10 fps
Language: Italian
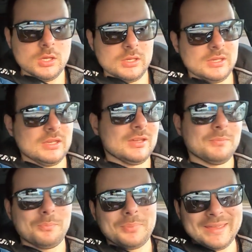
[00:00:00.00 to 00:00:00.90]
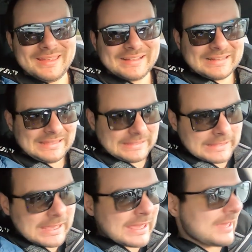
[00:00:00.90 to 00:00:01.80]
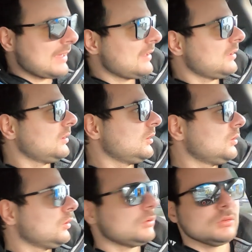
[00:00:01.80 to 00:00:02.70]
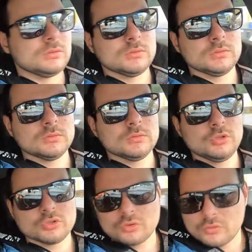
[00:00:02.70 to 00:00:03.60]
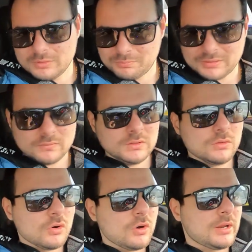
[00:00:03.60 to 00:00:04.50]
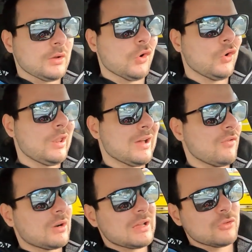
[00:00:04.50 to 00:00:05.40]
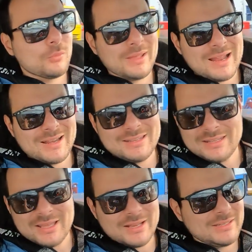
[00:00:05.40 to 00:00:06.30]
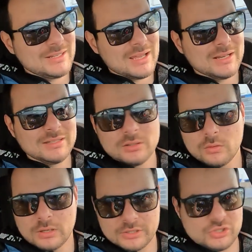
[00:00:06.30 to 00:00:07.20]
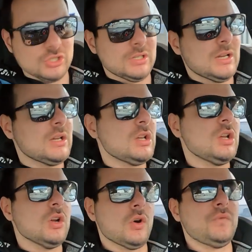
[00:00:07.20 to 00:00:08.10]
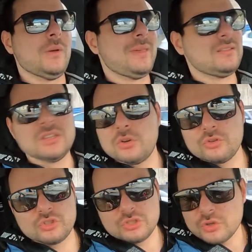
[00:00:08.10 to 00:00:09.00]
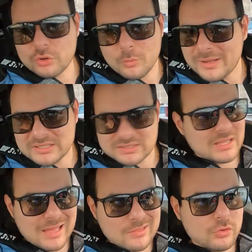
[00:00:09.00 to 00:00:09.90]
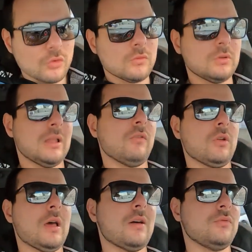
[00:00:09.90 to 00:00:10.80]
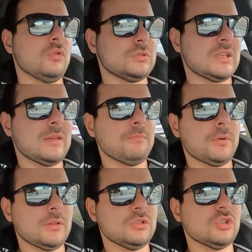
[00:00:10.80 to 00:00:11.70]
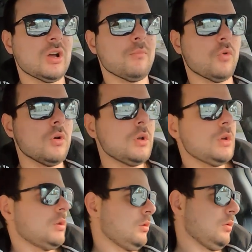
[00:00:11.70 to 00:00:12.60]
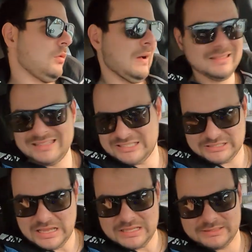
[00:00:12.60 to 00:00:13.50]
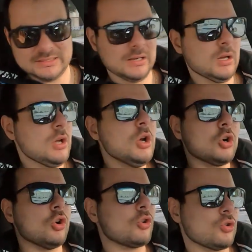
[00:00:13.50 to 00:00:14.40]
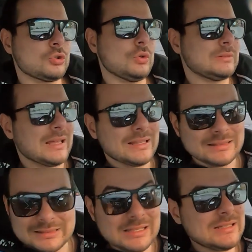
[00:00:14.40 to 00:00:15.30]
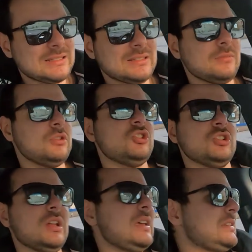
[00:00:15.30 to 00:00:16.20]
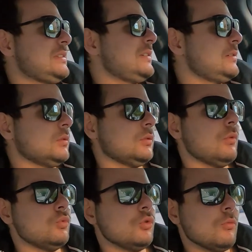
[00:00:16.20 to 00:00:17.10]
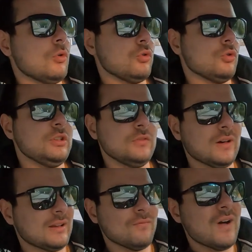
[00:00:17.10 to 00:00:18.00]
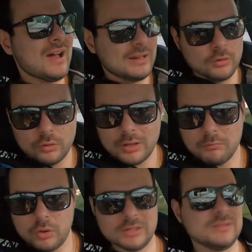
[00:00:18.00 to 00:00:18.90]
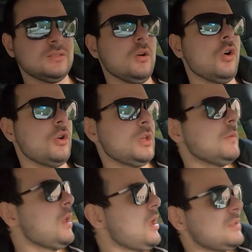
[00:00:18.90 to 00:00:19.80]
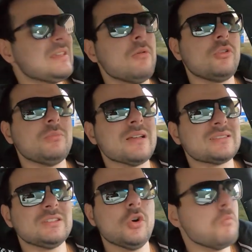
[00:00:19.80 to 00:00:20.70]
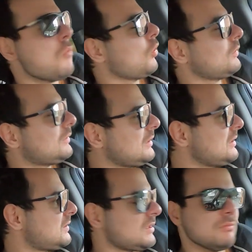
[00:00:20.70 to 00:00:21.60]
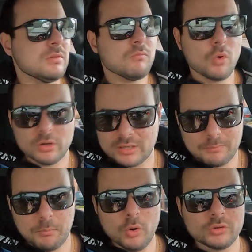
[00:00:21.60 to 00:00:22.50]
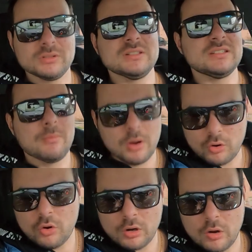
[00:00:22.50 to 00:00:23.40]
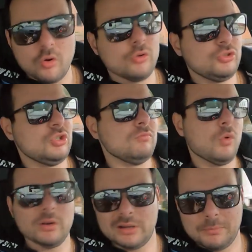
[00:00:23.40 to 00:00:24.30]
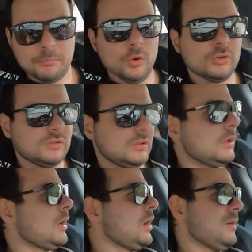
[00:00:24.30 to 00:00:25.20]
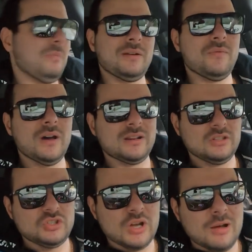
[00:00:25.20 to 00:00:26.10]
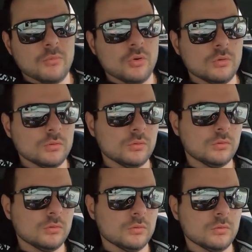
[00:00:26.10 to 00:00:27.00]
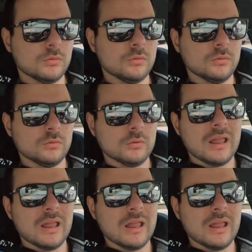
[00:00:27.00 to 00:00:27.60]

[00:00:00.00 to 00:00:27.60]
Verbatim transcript: eh, perché uh, io sono un imprenditore ho lavorato per anni e anni e anni con la Cina ovviamente non ci sono mai stato lavorando sempre diciamo a distanza conosco tantissimi cinesi, ho avuto modo di fare varie collaborazioni, siamo rimasti con moltissimi in buoni rapporti, siamo ancora oggi in buoni rapporti per vari diciamo oh,